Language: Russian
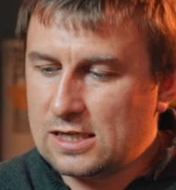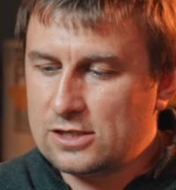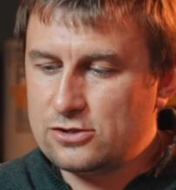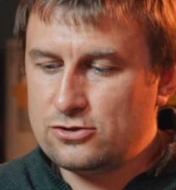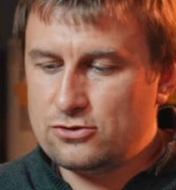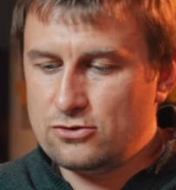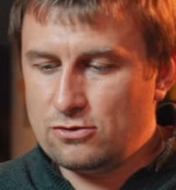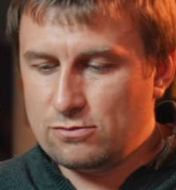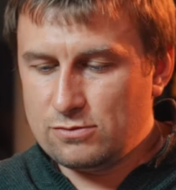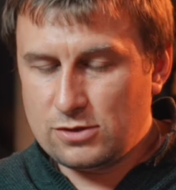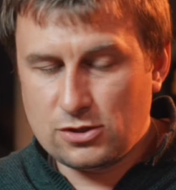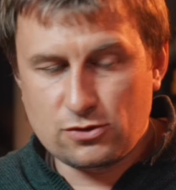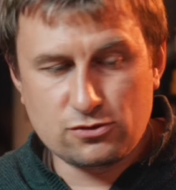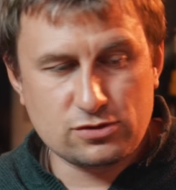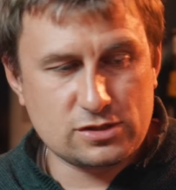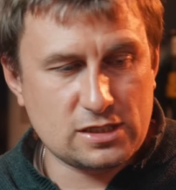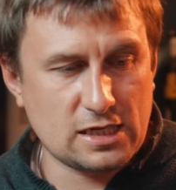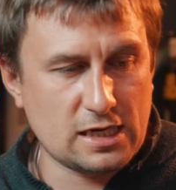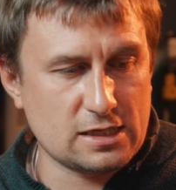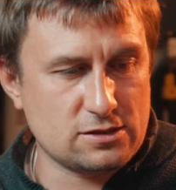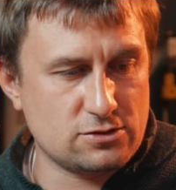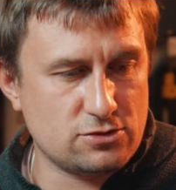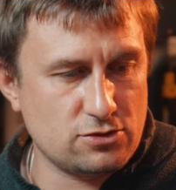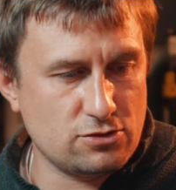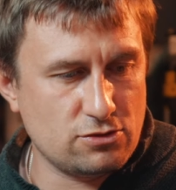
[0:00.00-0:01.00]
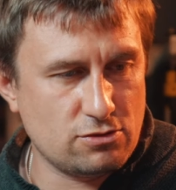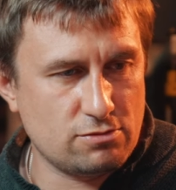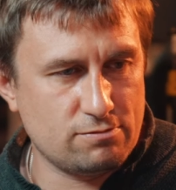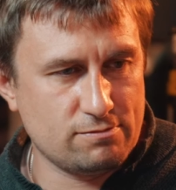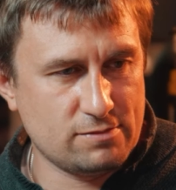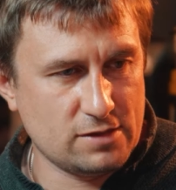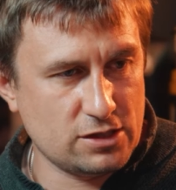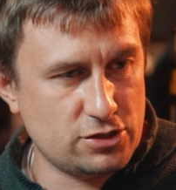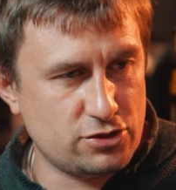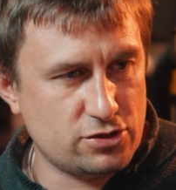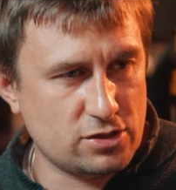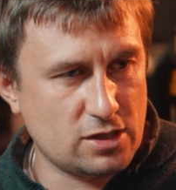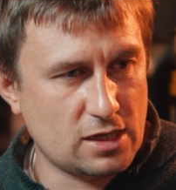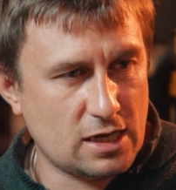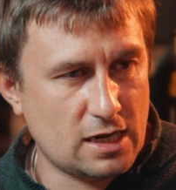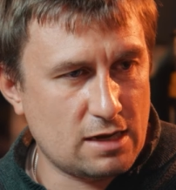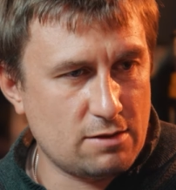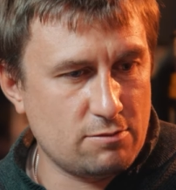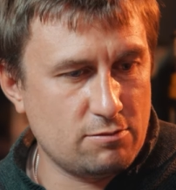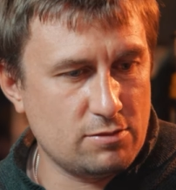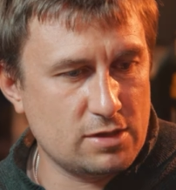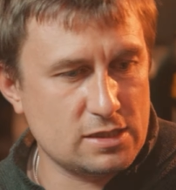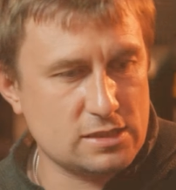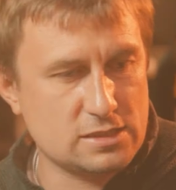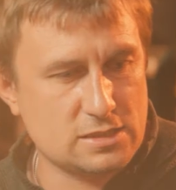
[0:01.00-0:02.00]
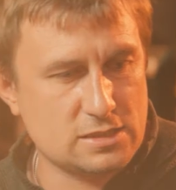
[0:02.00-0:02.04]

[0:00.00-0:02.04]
начнем дегустацию. Начинаем мы